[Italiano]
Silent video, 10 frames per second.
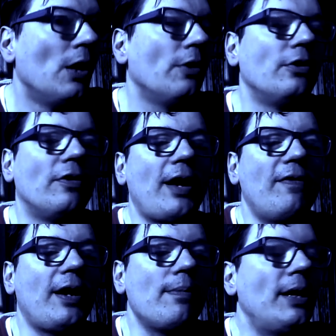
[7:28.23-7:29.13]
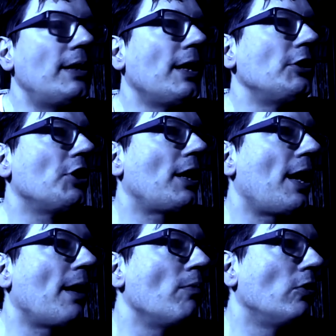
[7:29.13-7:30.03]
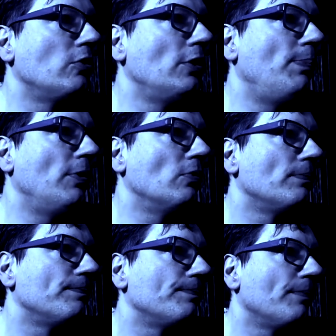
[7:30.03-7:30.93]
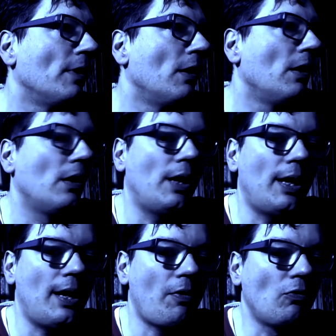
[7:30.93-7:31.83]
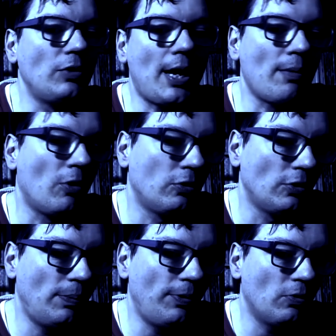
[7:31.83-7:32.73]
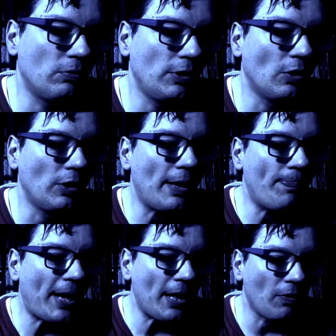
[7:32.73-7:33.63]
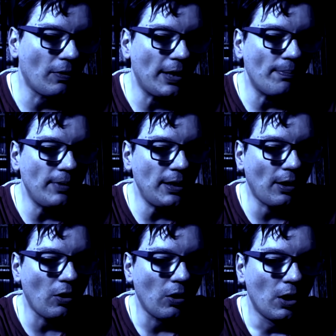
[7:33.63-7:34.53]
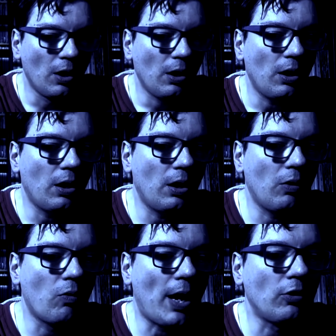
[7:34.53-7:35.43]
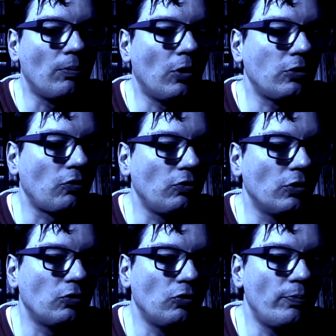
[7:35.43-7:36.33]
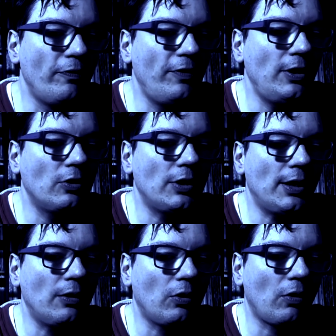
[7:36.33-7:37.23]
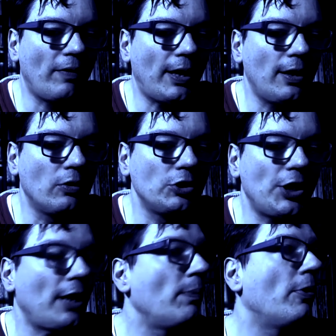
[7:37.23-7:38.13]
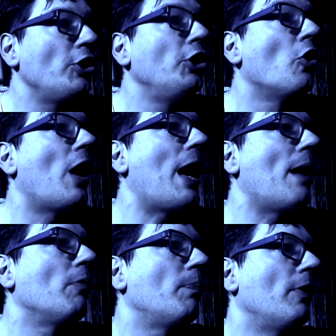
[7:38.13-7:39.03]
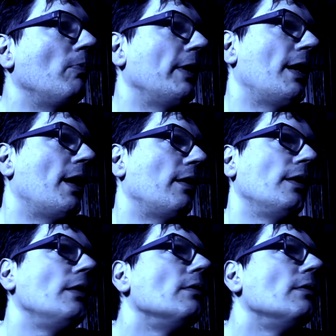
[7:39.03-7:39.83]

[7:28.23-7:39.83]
dovrei veramente ricercare molto di più e studiare molto di più. Io li apprezzo, li ammiro, eh, guardo molto su YouTube video dei loro vecchi concerti, poi io amo Paul McCartney,